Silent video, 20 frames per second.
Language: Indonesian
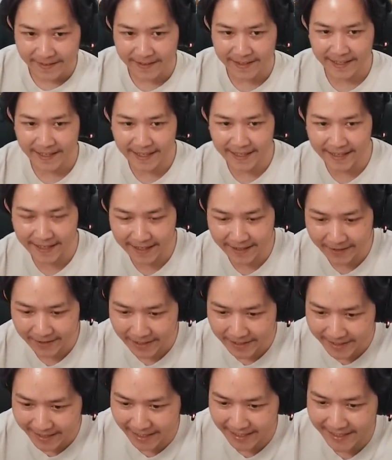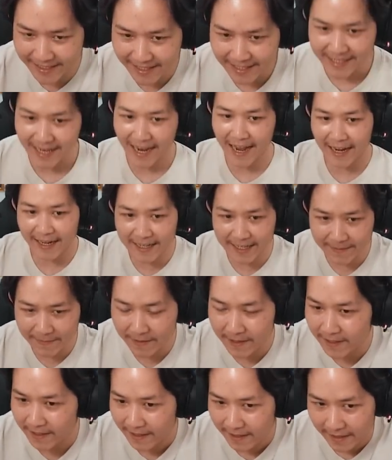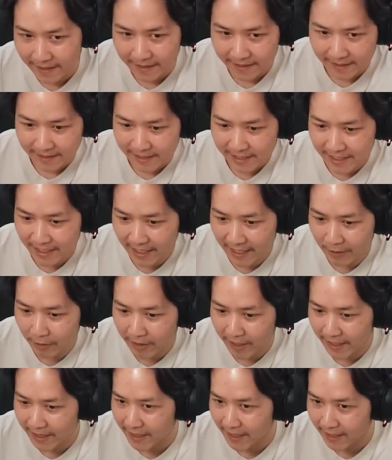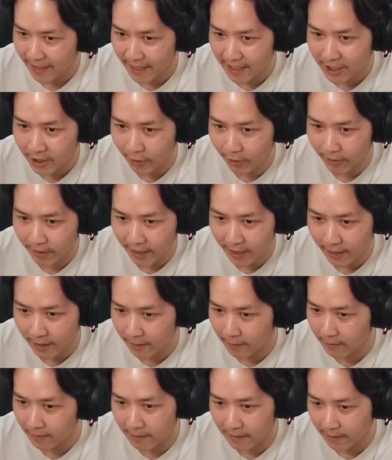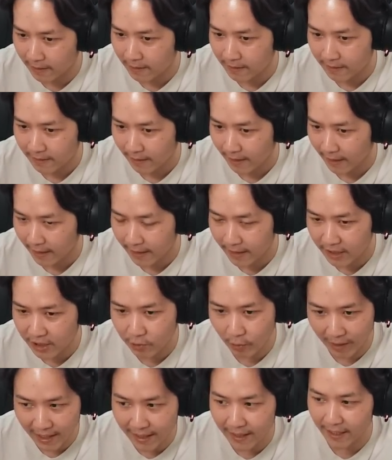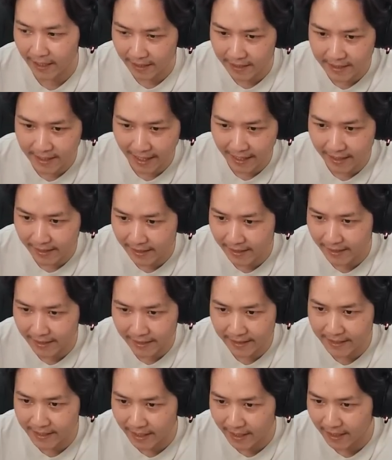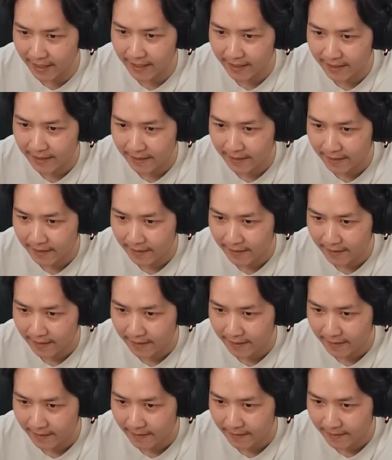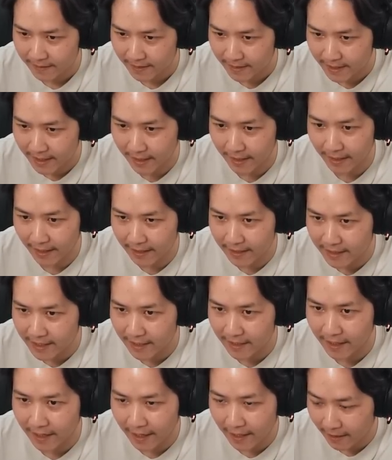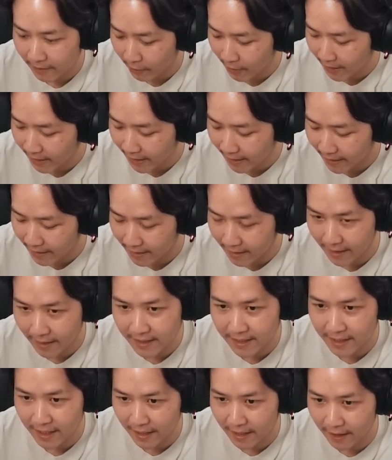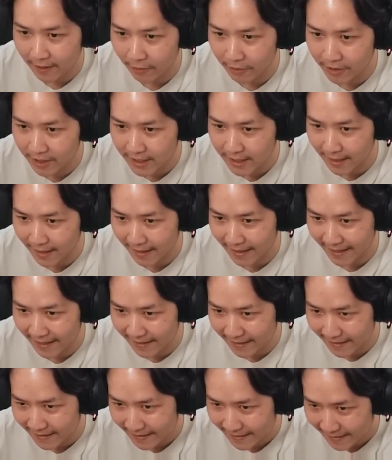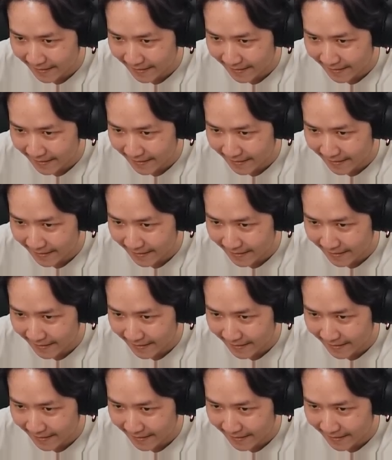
Gila udah jelas-jelas Adi selalu ke internasional. Kali ini juara ya guys Adi ya guys ya. Nyesel kan kalau kata yang Lex sekarang lo nyesel kan?